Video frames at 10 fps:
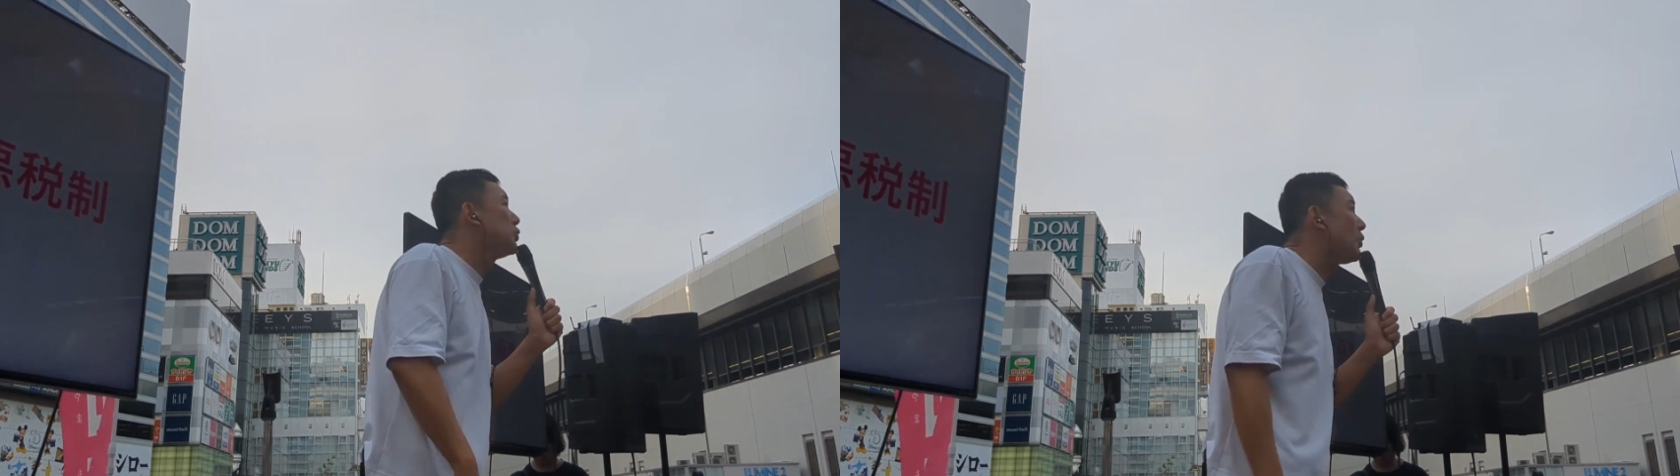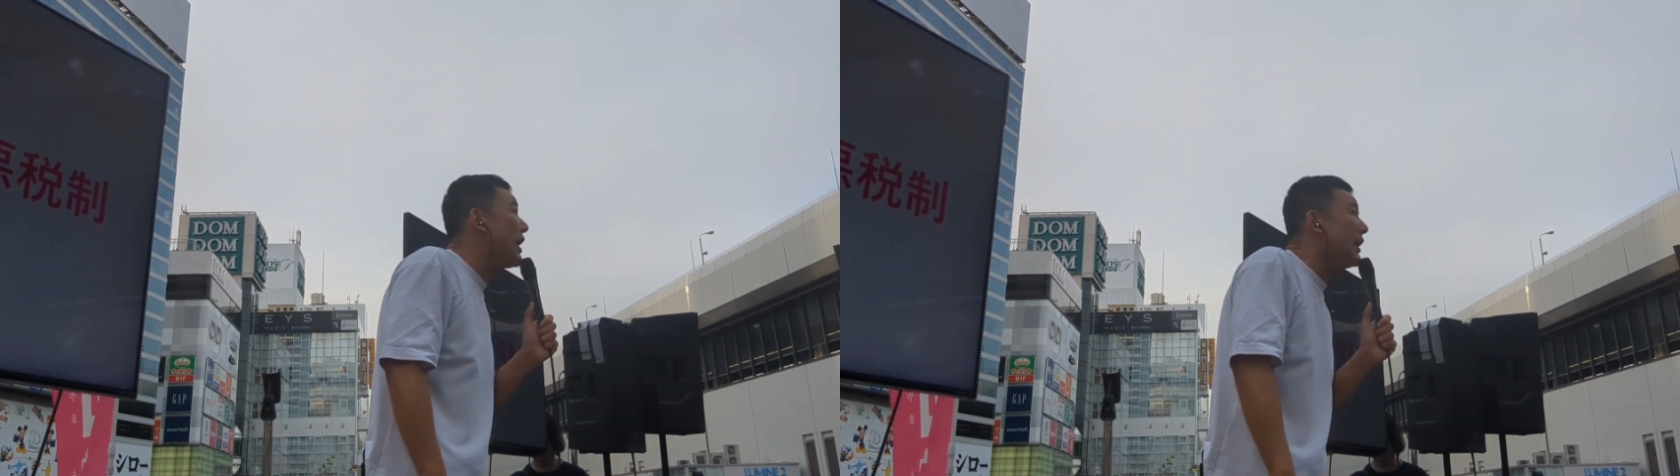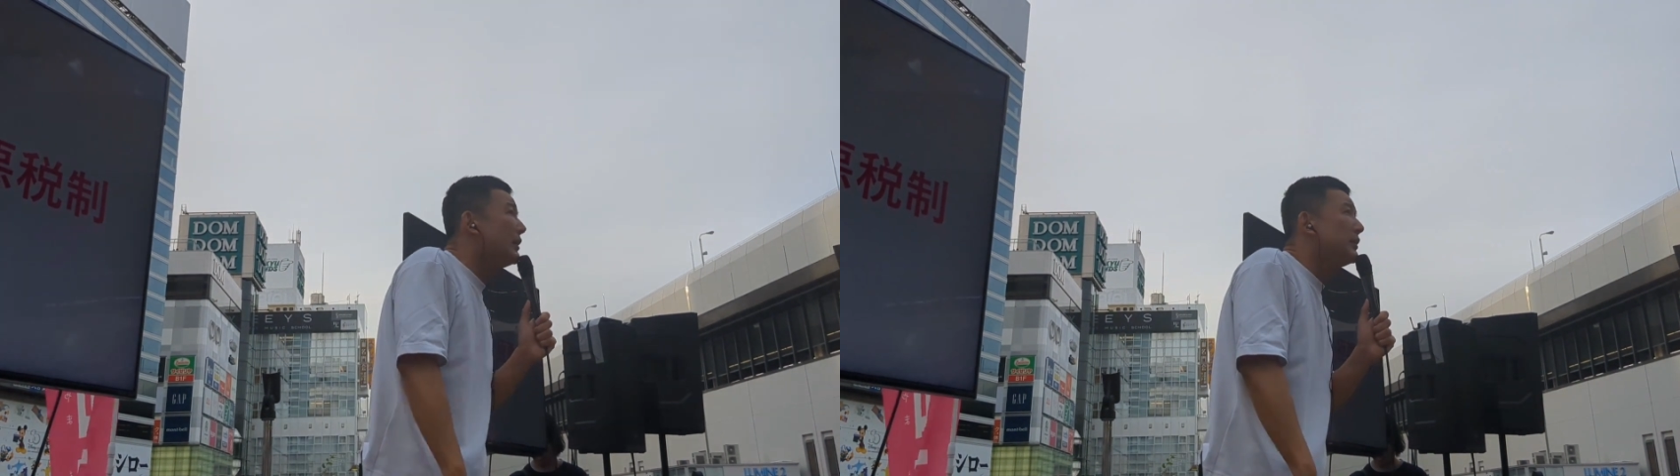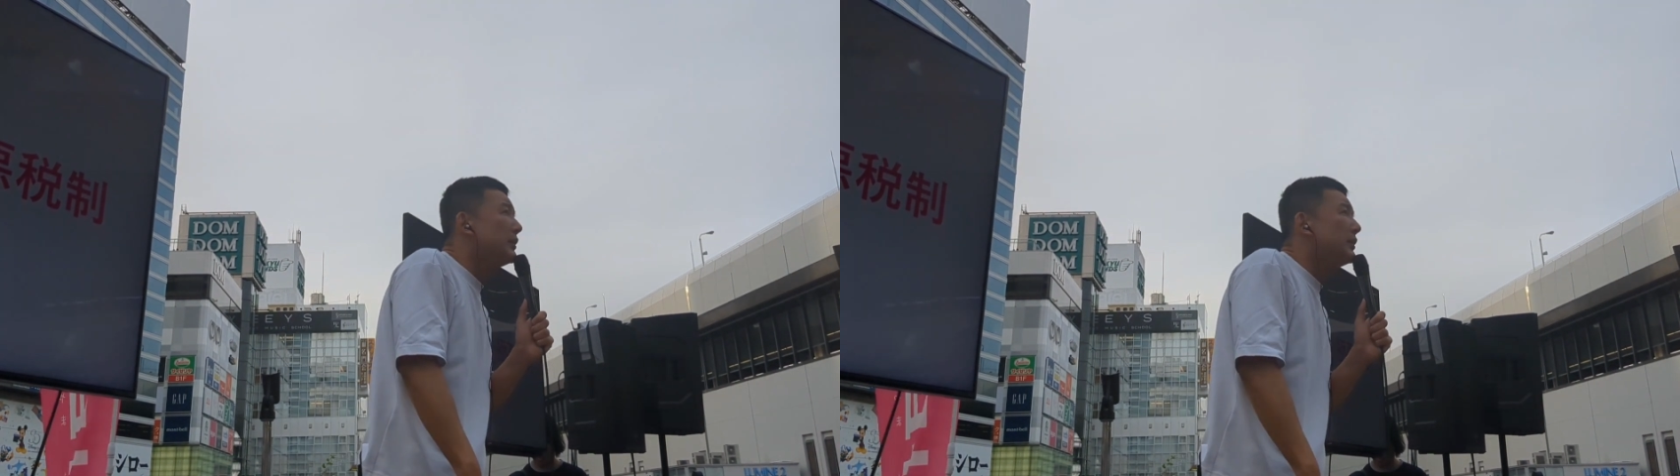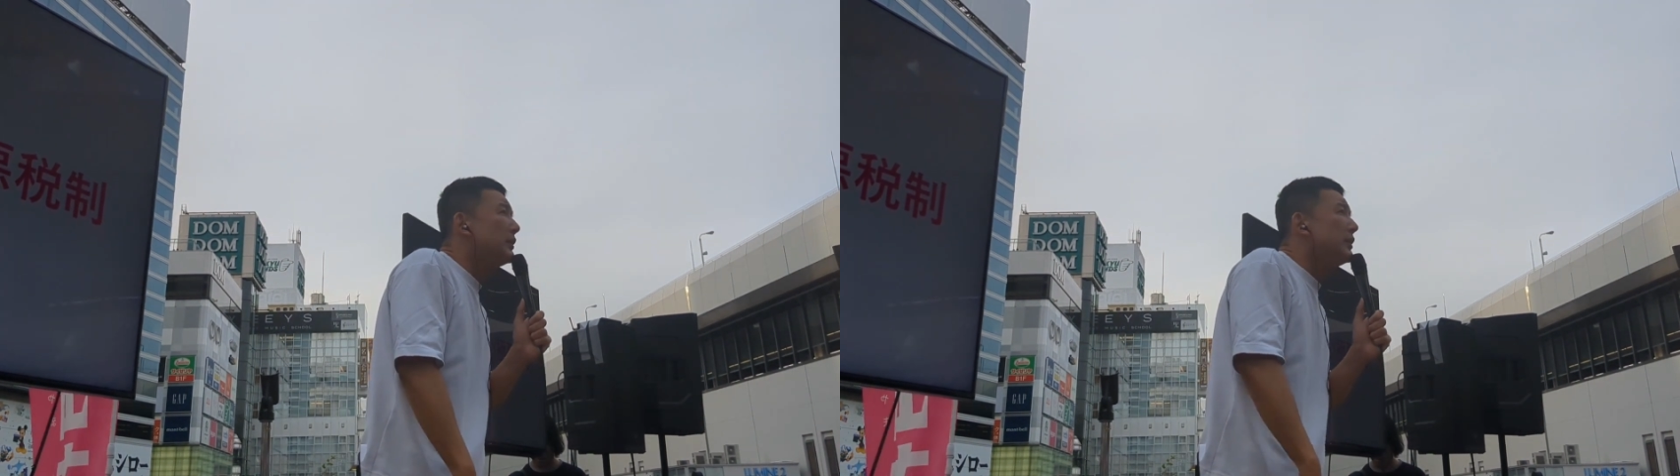当は
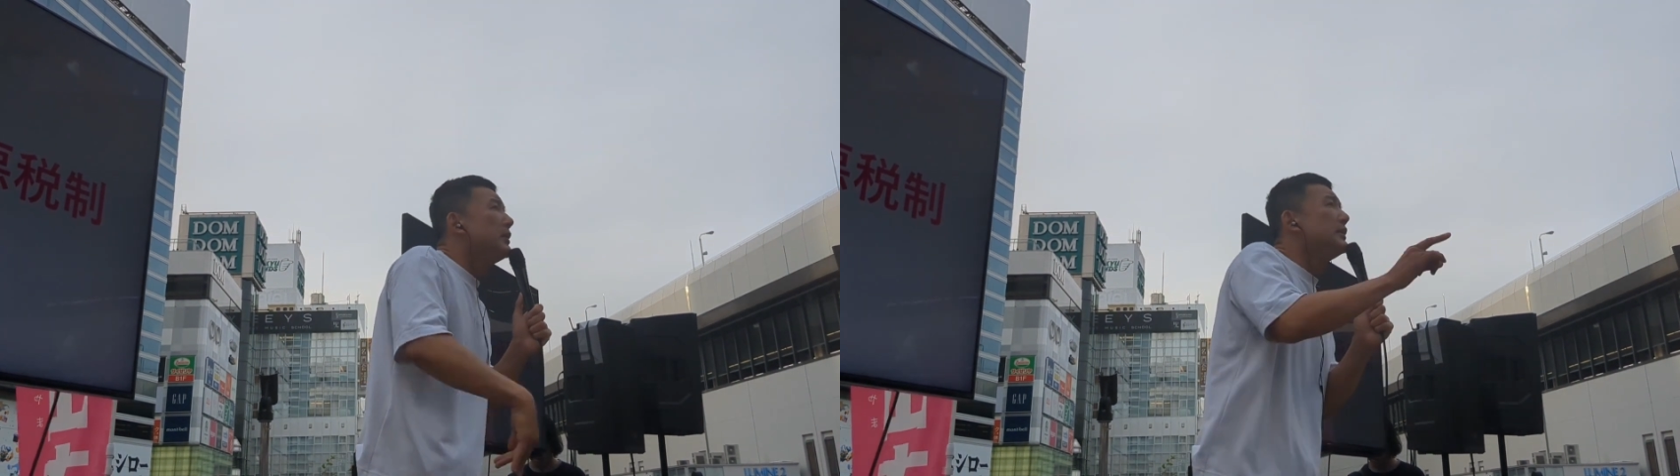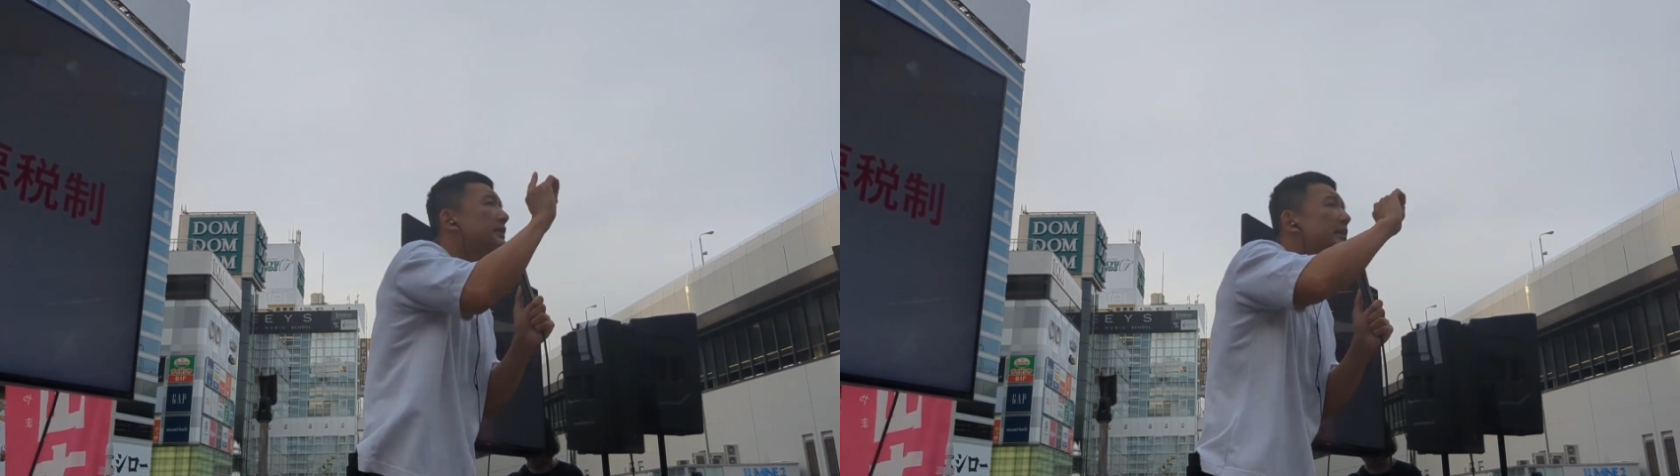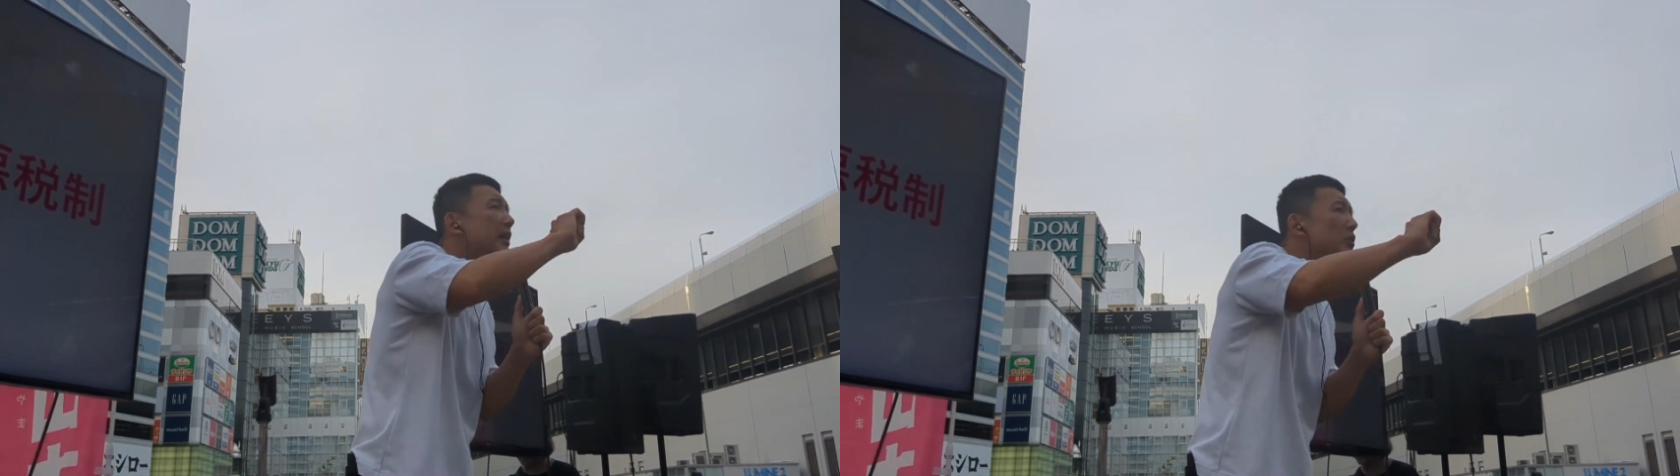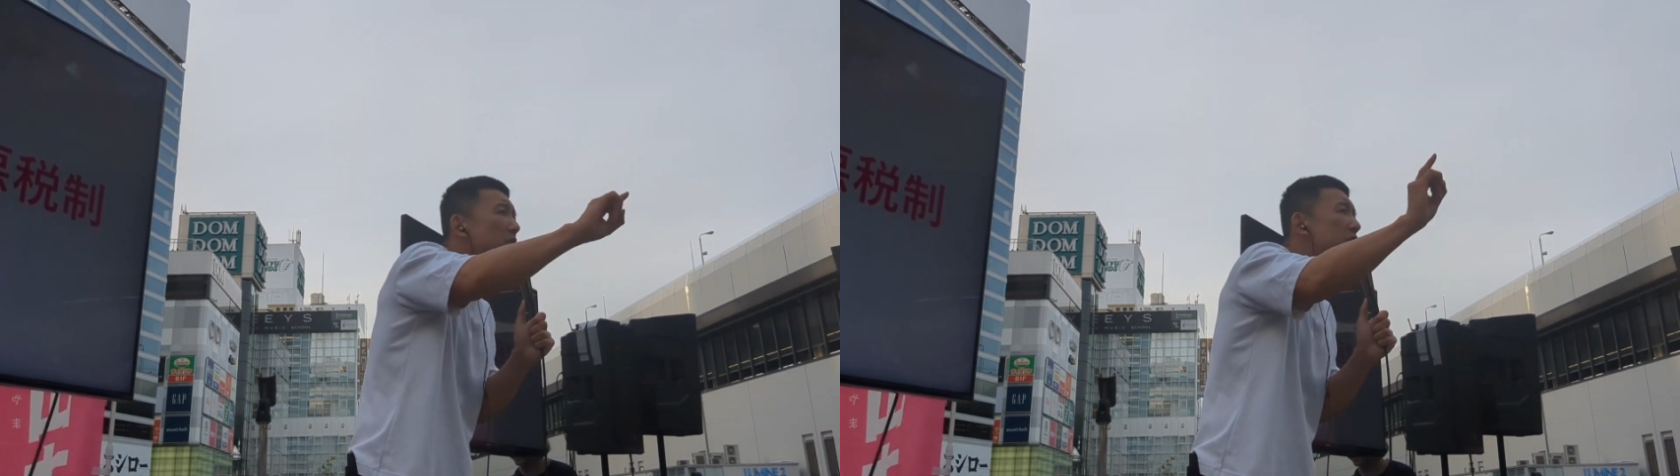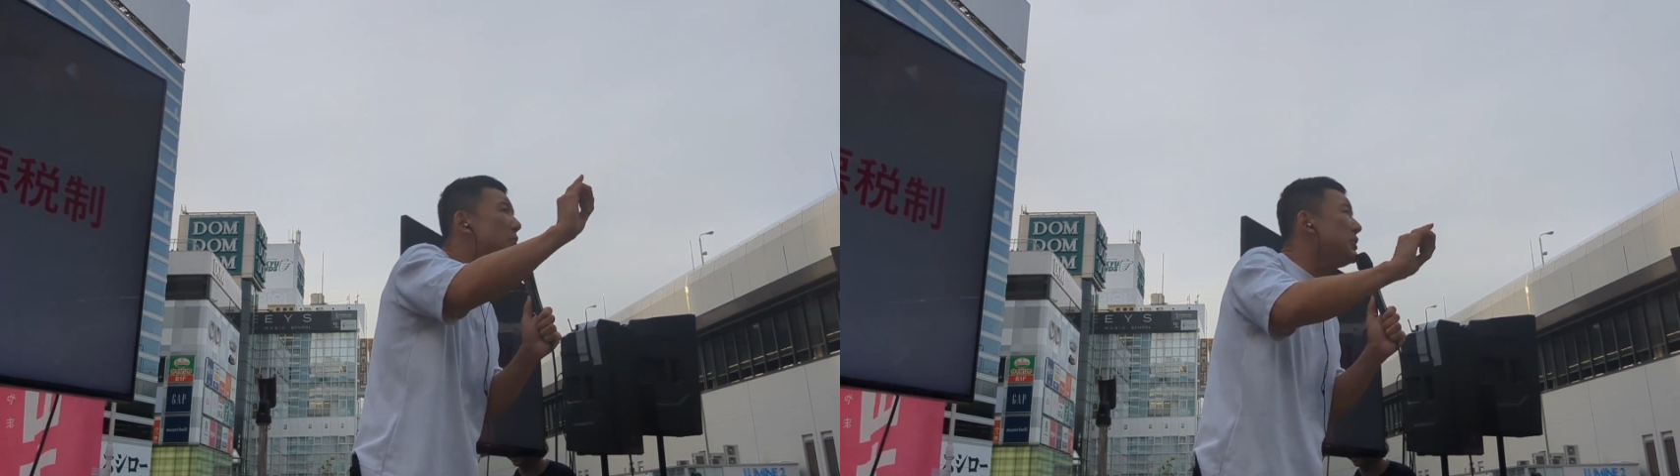ゼロ
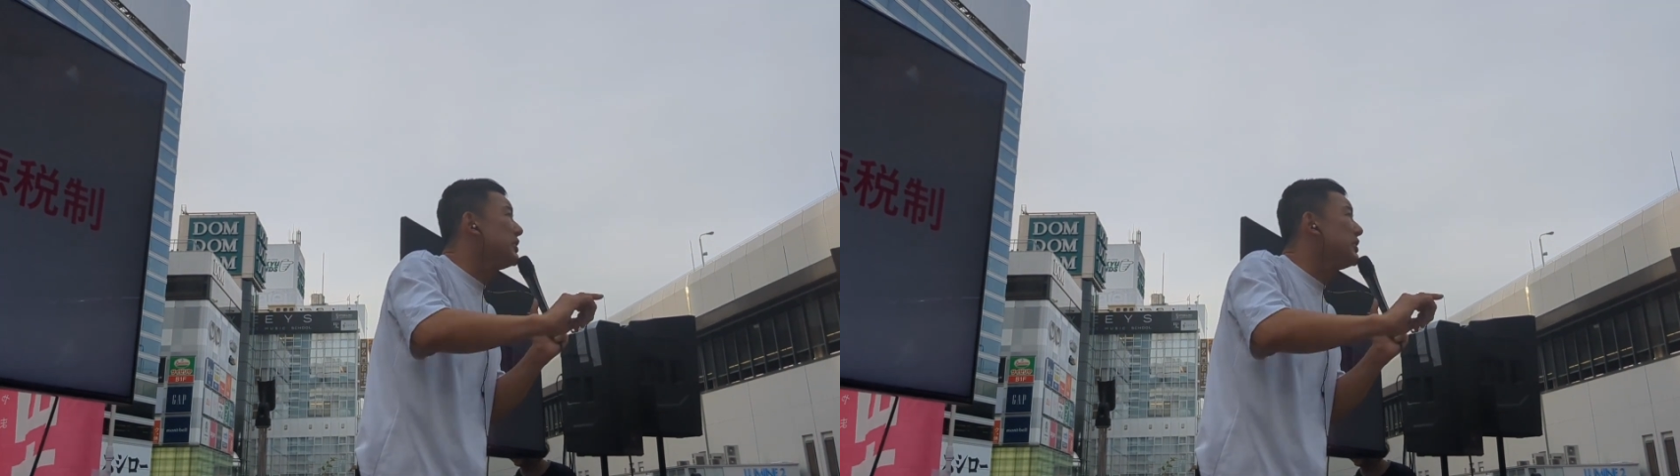にしてもいいん